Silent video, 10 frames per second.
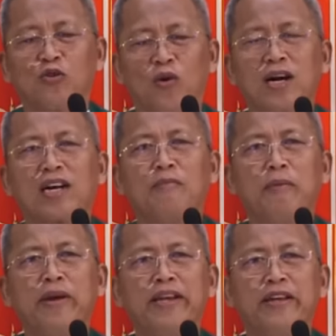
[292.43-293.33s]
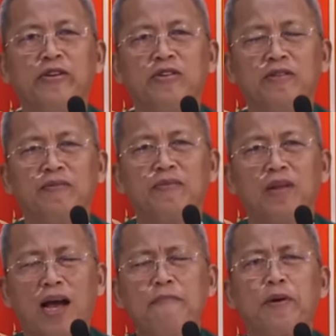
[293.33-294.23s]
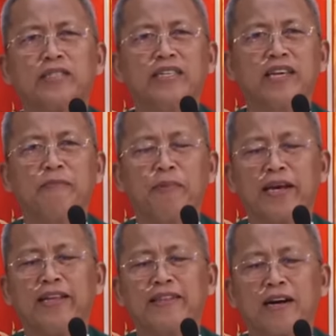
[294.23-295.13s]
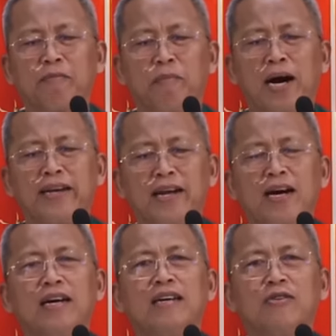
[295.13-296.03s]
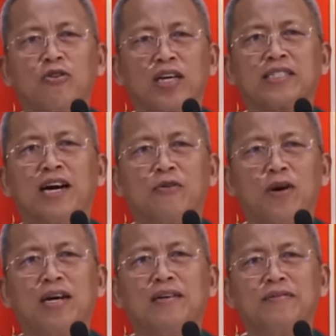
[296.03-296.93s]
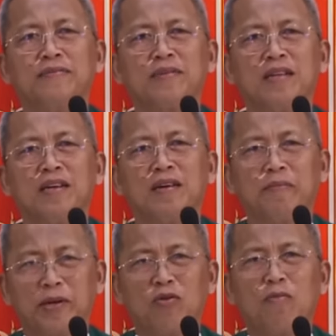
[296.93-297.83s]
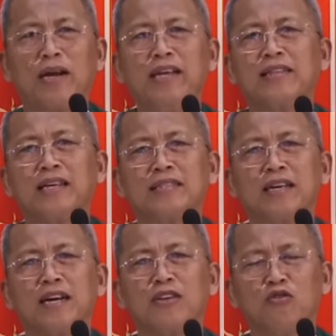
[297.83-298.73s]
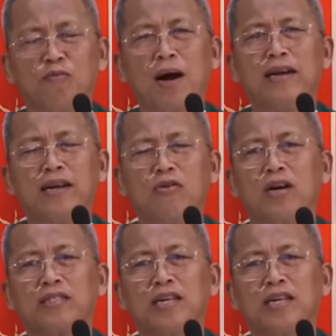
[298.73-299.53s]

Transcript: kun wa ka maminyo ay pagsigig pangitag bana or asawa pero mangita sa kagyugbana o